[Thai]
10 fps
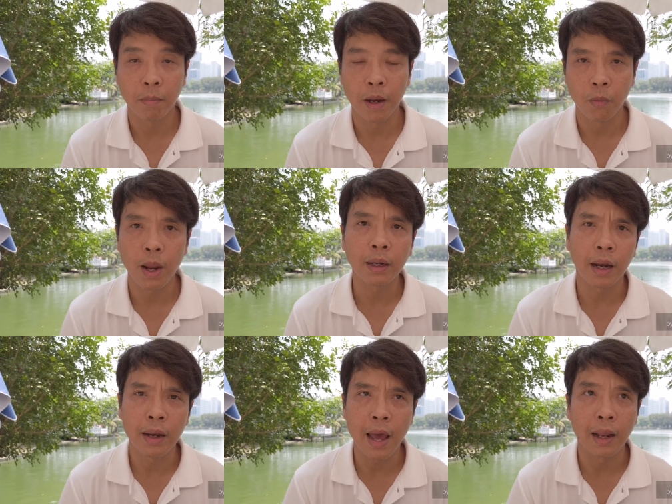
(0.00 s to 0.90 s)
เป็นแว่น
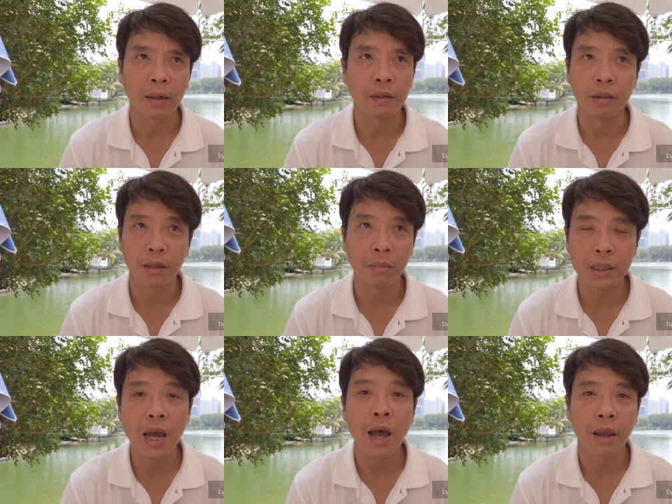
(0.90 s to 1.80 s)
กันแดดจริง ๆ
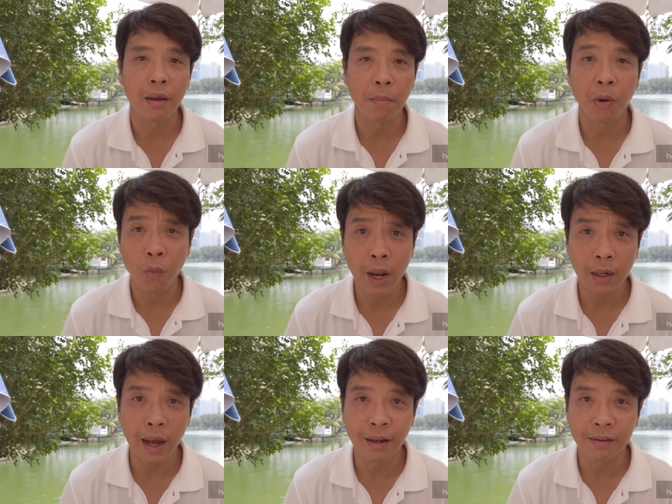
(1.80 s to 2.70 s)
ไม่ใช่ เป็นแว่
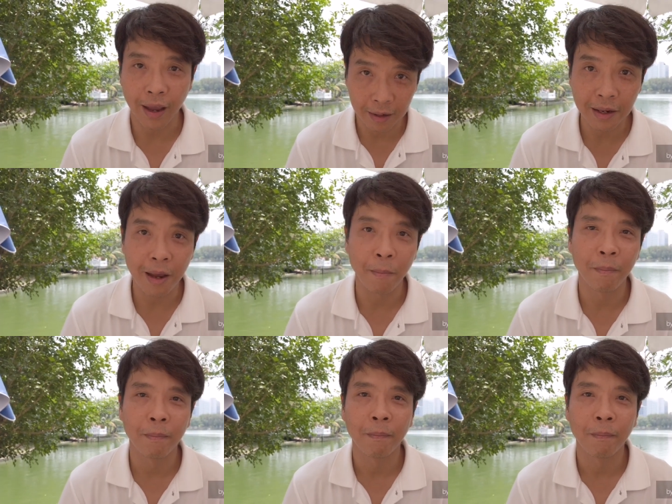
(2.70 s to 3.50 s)
นกันแสงเทียม